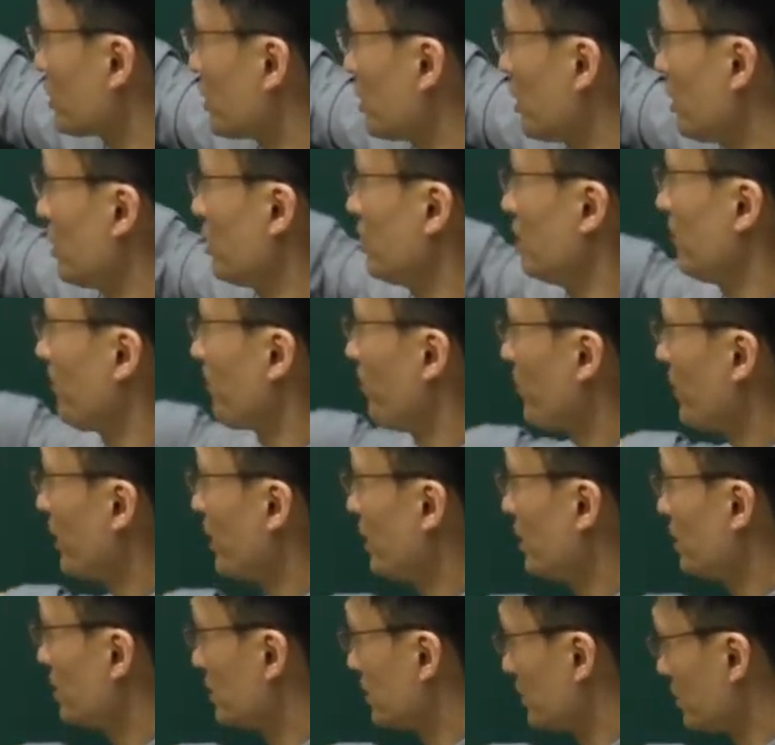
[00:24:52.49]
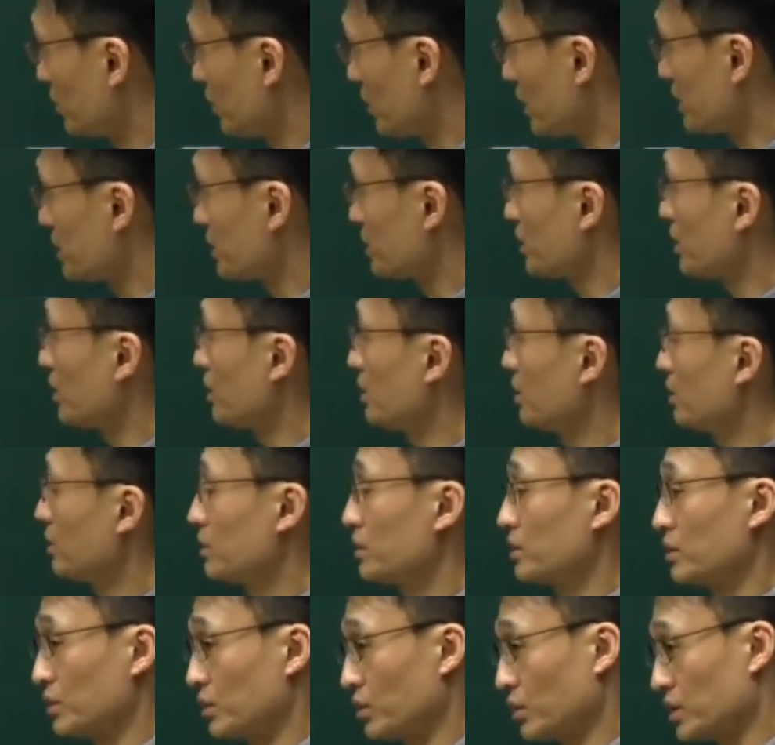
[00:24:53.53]
청, 등록한 청,
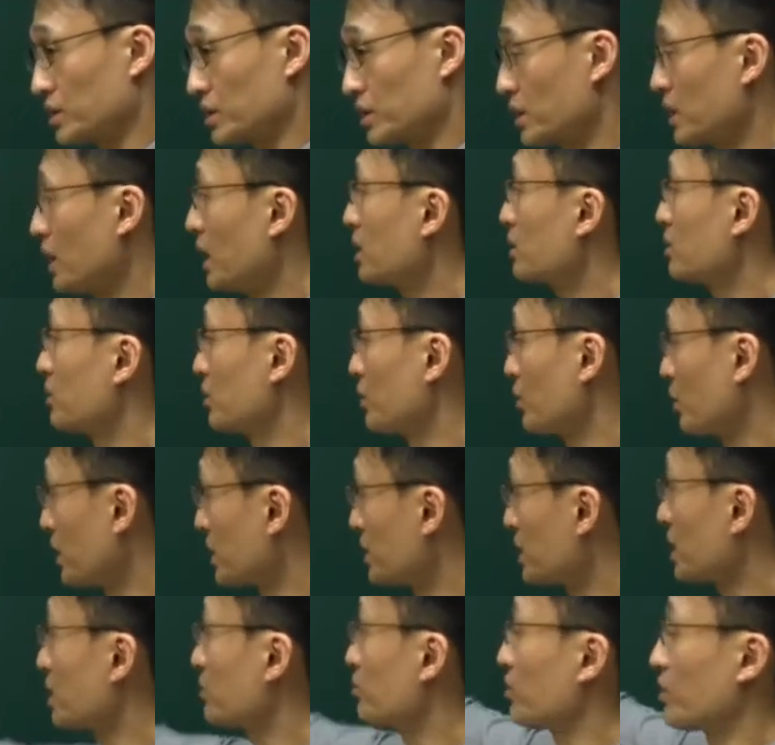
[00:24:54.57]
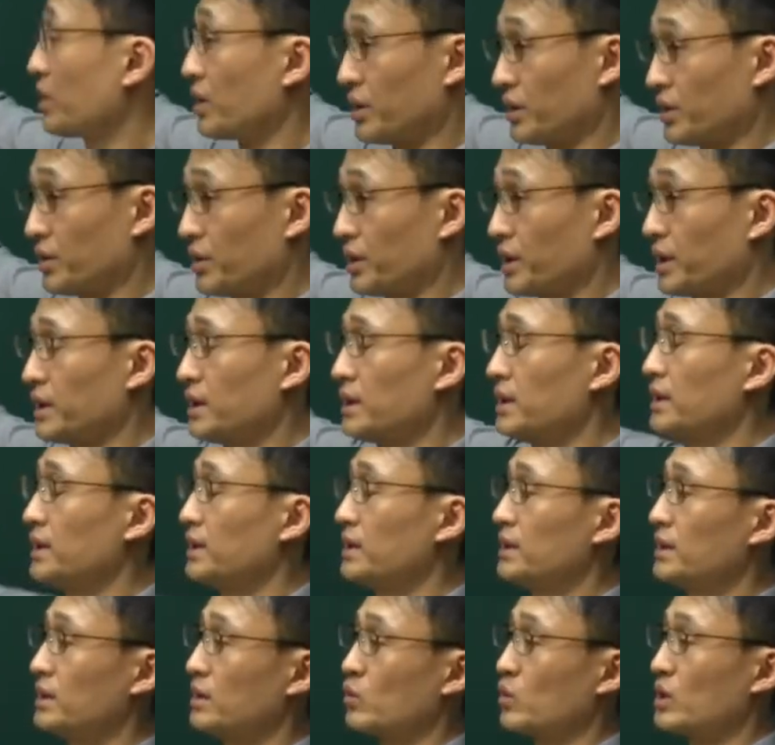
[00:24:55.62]
등록한 청. 다 등록한 청이 부과하는 거예요.
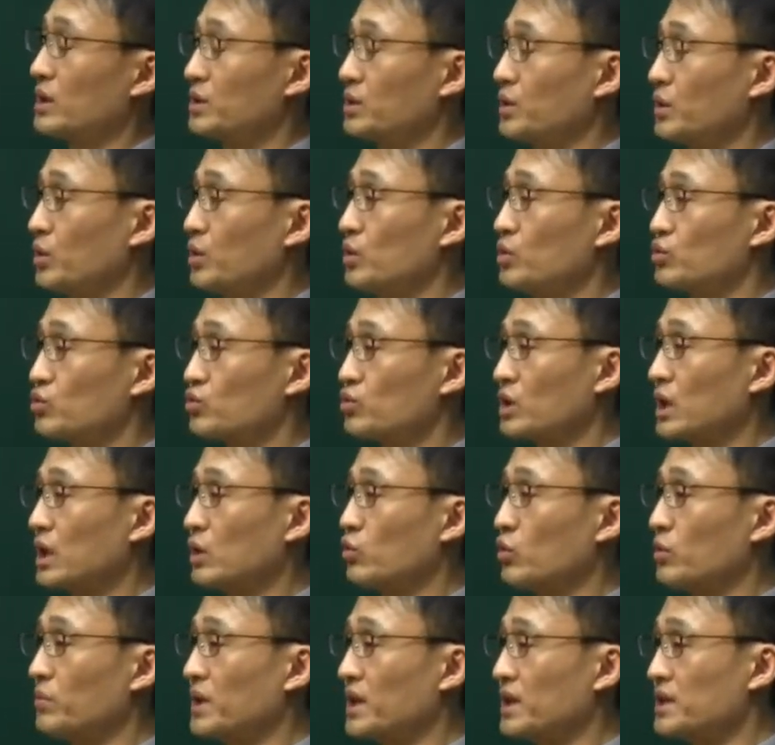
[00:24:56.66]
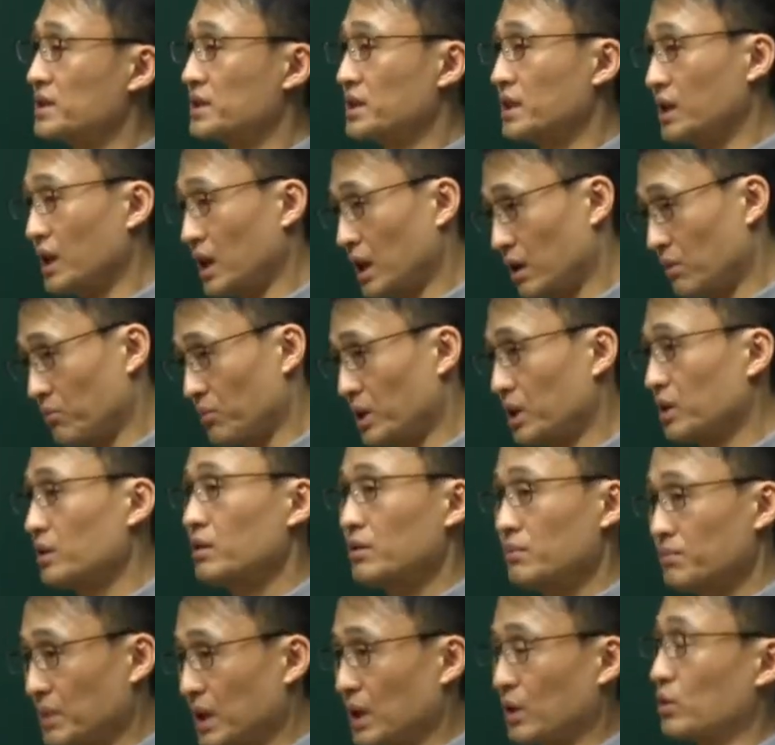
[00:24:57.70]
과태료는 누가 위반한지를 알면
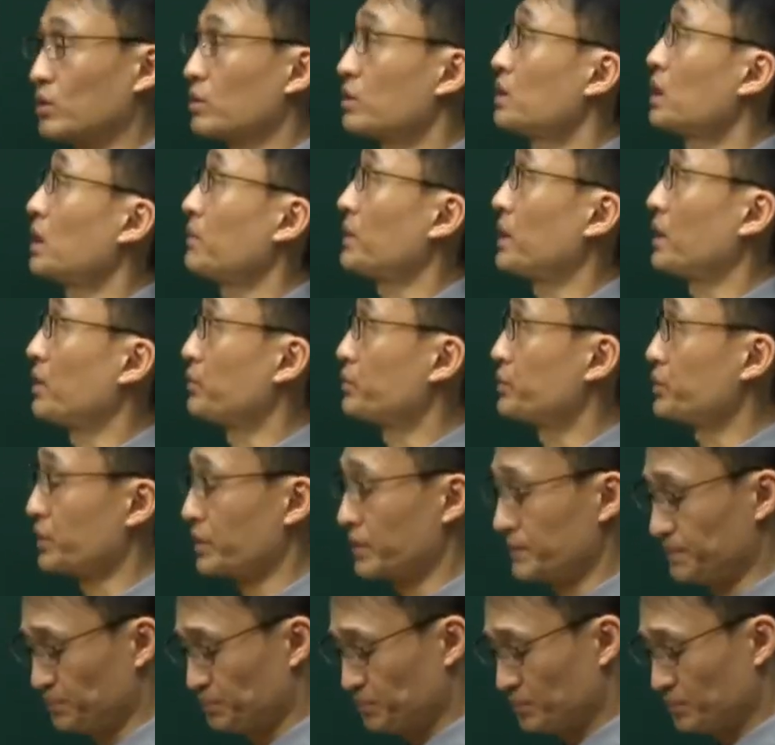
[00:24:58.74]
바로 답이 나오죠.